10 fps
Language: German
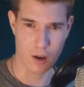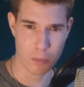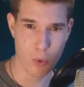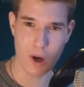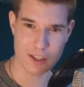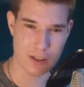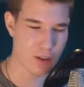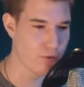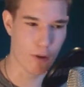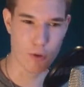Murat hat
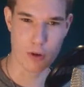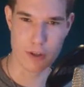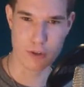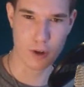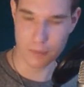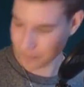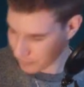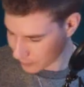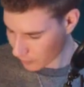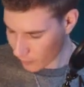gewonnen oder so.
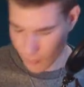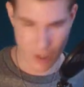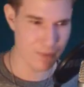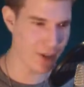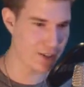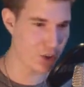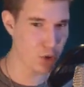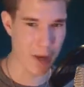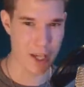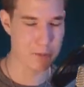Der ist da so
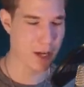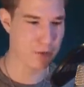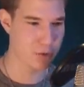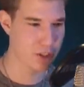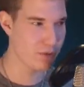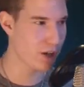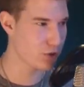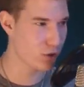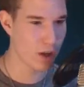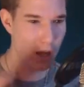bei SBL Explosiv,
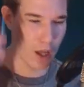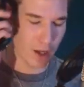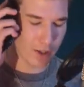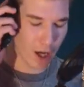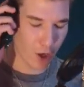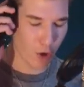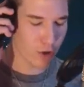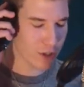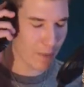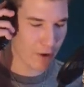dachte so, ja hallo,
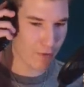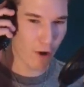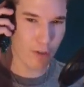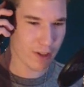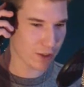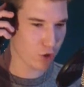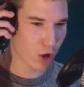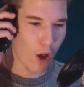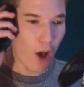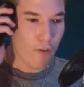sie haben gewonnen. Da dachte so,
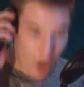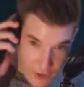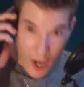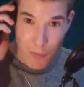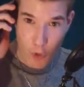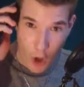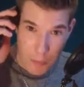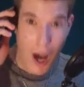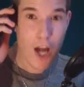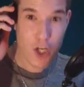verdammt
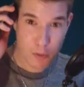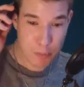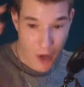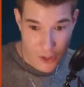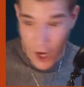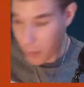nochmal, ich bin der